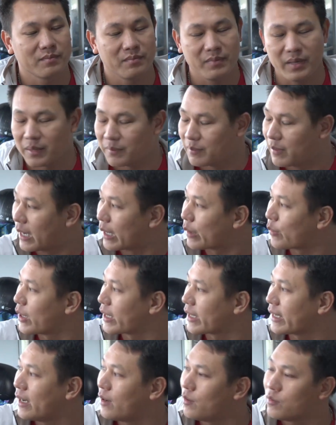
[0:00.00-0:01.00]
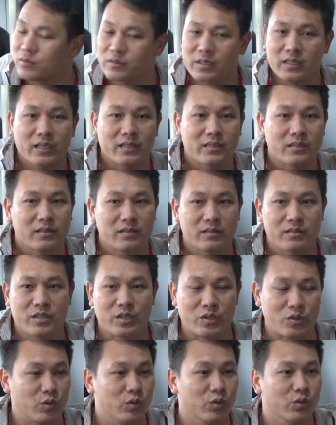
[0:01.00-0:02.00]
biển bảng quảng cáo rất là
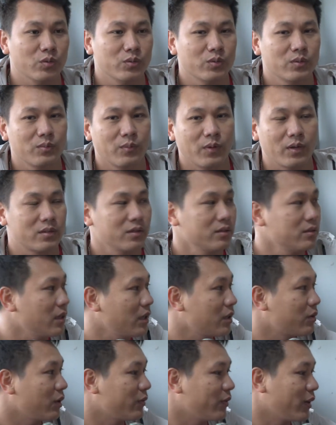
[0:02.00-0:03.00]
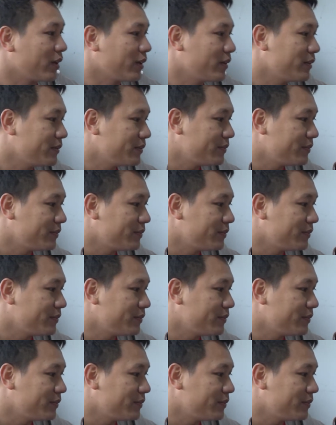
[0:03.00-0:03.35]
chỉn chu mọi thứ rất là tuyệt vời